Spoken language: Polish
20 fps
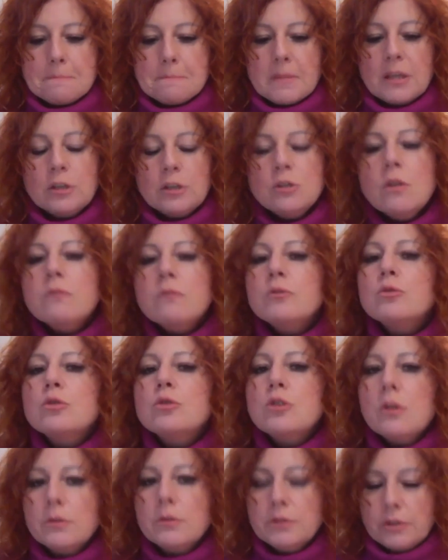idą w
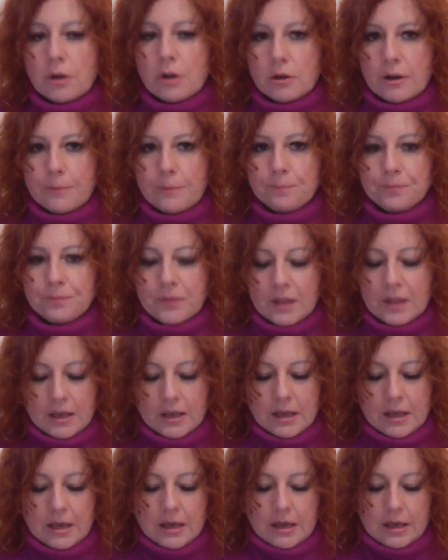słuszną stronę.
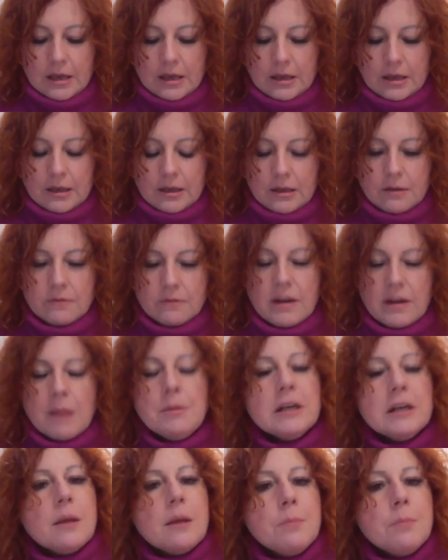E, w
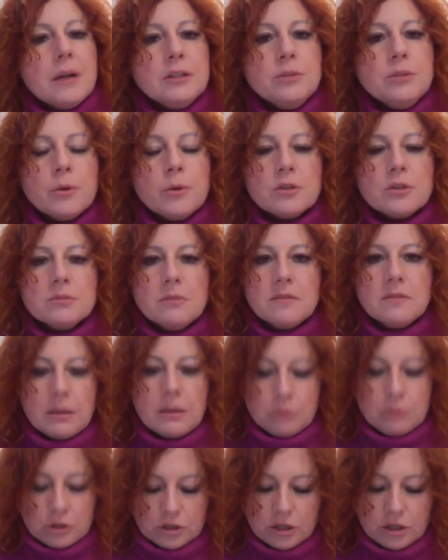ramach kampanii
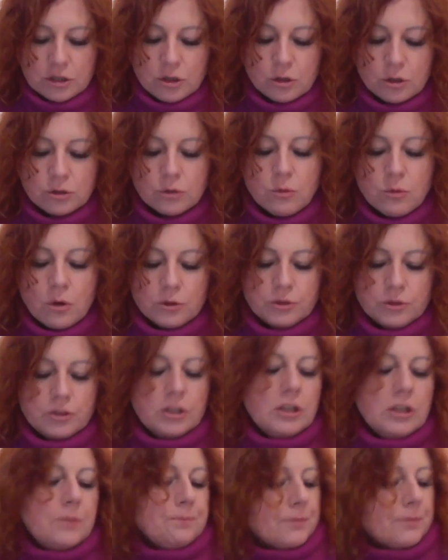Porozmawiajmy szczerze o
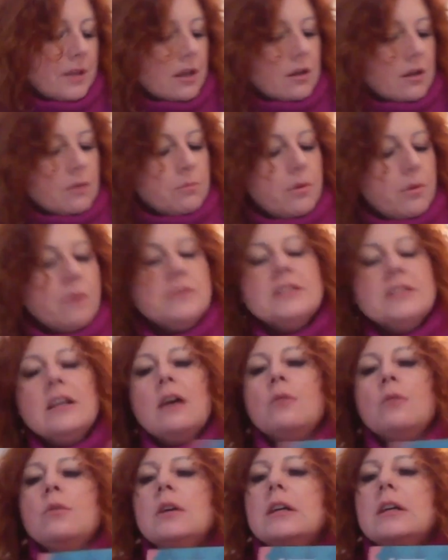tyłości
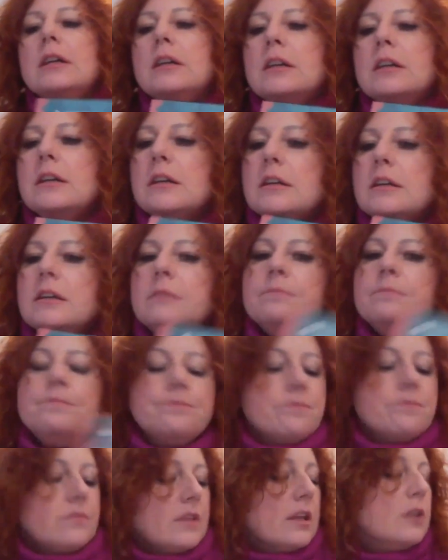powstał e,
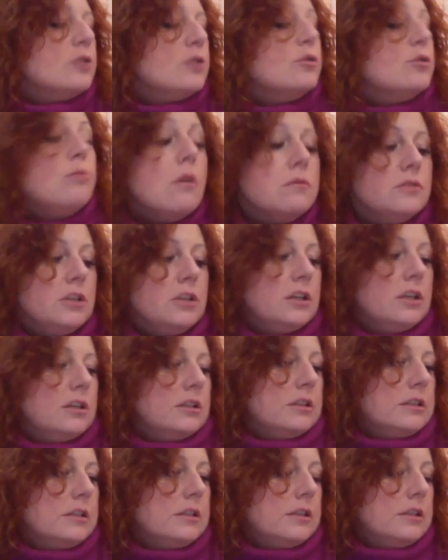
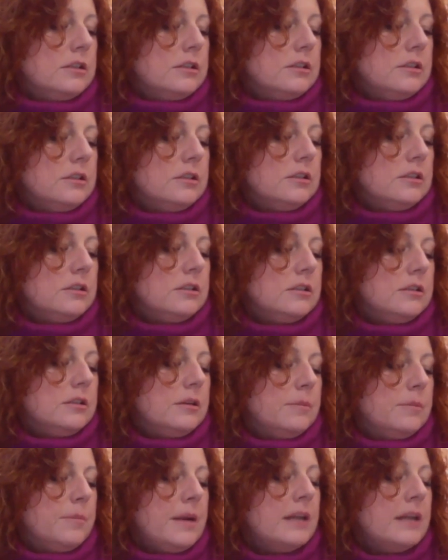słownik, e,
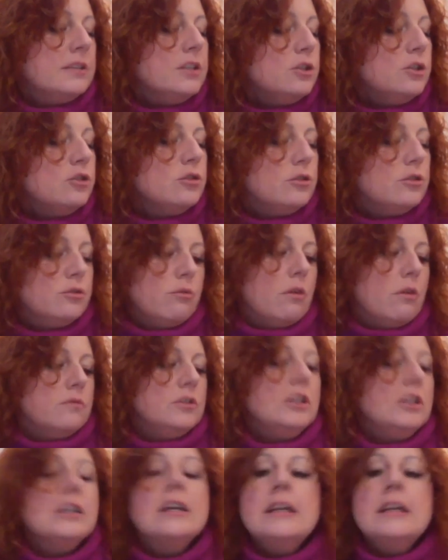praktyczny
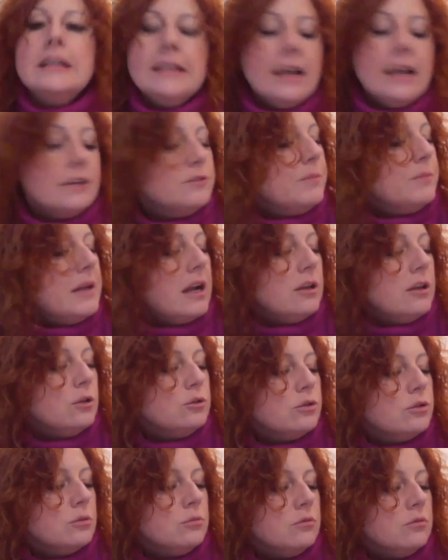słownik, jak
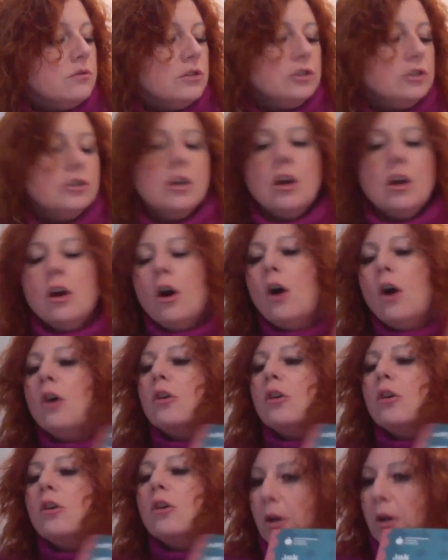wspierająco mówić o
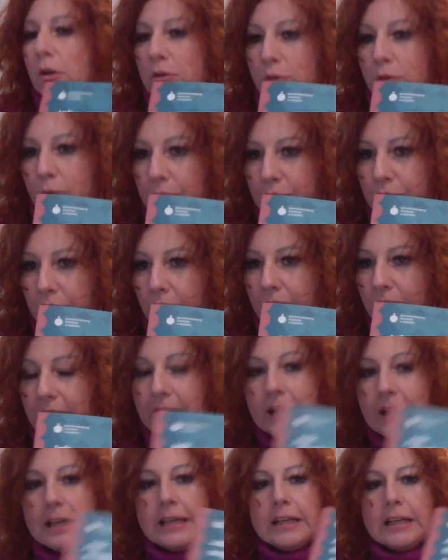chorobie
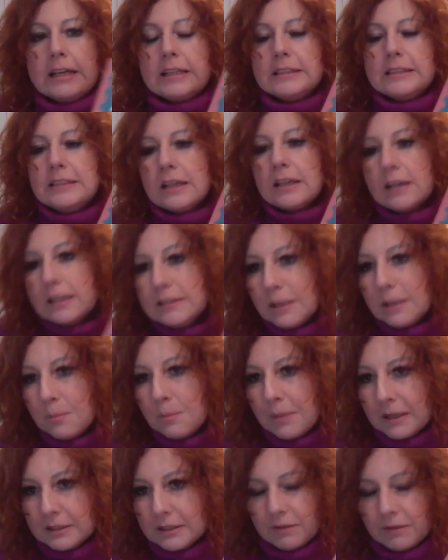otyłościowej.
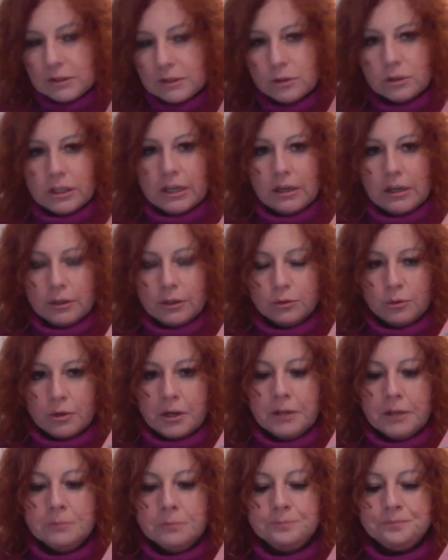Zachęcam Państwa do tej
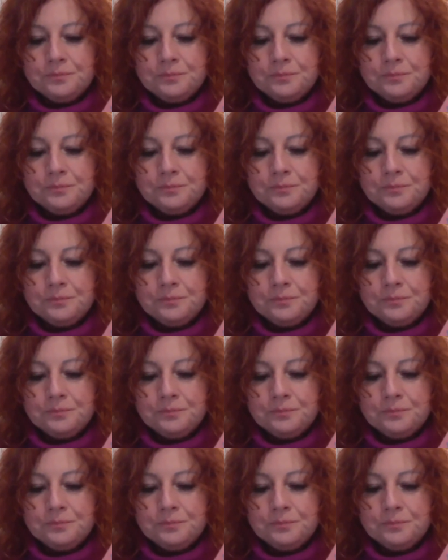lektury,